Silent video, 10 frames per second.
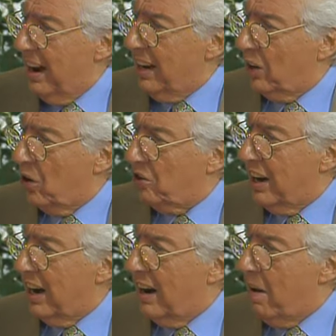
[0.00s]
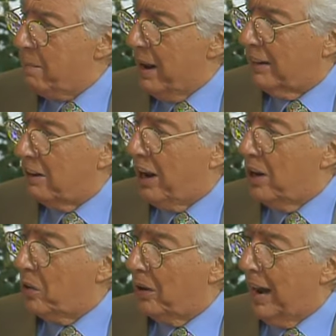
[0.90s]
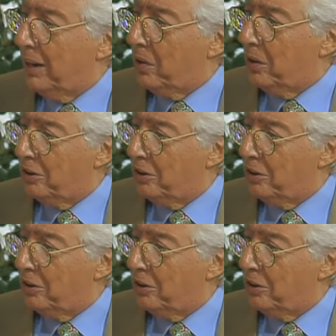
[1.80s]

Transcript: La doccia della lavapiatta a 100 gradi con